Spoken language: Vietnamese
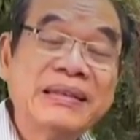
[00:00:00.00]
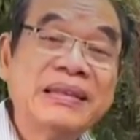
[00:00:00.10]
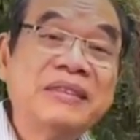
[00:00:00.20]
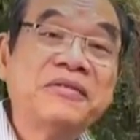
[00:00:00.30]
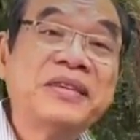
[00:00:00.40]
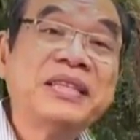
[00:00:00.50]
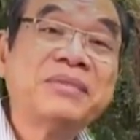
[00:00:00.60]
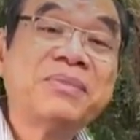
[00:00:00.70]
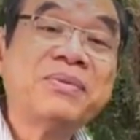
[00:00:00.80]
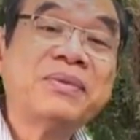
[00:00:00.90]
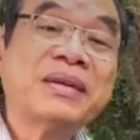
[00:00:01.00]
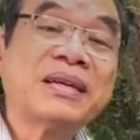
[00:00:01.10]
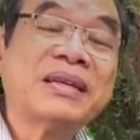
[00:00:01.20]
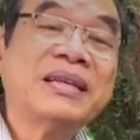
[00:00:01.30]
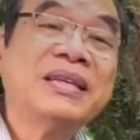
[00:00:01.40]
Có 3 tháng con không
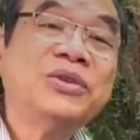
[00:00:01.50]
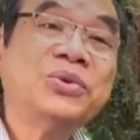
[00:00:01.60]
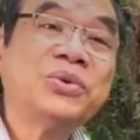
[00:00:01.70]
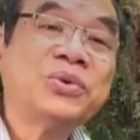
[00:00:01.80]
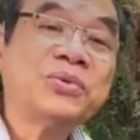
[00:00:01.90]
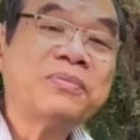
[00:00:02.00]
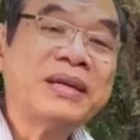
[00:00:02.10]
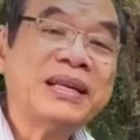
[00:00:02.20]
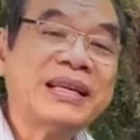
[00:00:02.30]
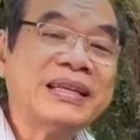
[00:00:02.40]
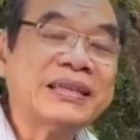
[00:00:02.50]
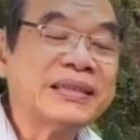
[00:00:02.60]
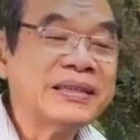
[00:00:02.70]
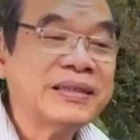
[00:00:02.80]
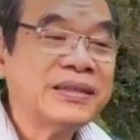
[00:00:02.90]
sợ. Sao
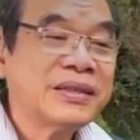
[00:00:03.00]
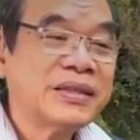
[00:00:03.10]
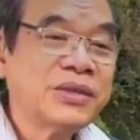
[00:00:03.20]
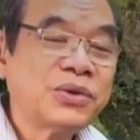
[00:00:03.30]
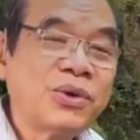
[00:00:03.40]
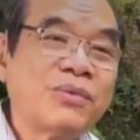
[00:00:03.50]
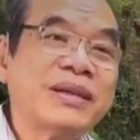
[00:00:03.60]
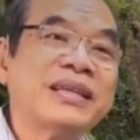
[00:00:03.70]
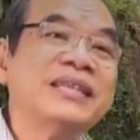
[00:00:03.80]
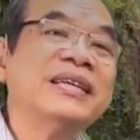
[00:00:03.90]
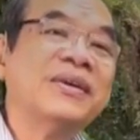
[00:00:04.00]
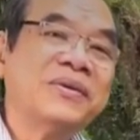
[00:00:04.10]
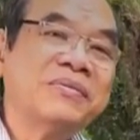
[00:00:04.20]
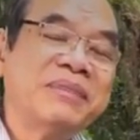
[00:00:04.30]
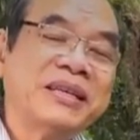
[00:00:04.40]
có thuốc gì vậy?
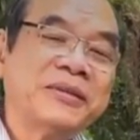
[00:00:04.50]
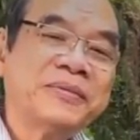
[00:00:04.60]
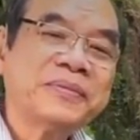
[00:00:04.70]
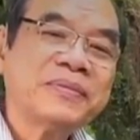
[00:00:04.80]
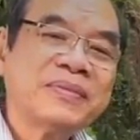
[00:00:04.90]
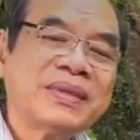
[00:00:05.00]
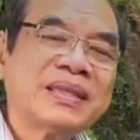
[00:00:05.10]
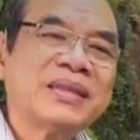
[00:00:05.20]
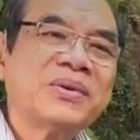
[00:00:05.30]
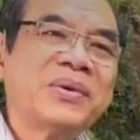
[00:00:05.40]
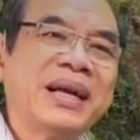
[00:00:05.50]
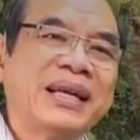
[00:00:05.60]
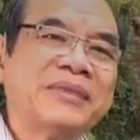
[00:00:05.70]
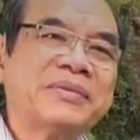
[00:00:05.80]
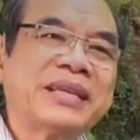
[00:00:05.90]
Con mua đồ ăn
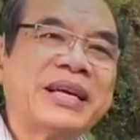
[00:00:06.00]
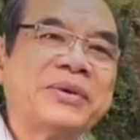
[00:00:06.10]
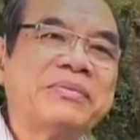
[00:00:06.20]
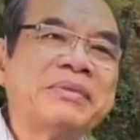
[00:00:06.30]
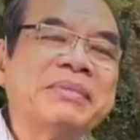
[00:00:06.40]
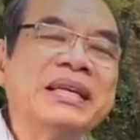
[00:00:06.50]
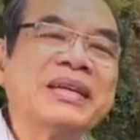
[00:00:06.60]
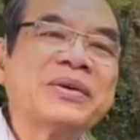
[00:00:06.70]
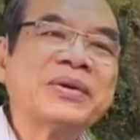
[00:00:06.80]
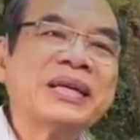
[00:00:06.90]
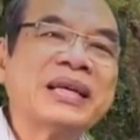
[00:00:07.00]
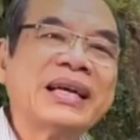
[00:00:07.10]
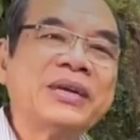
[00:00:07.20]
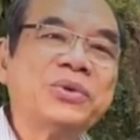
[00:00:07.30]
con chất đầy tủ lạnh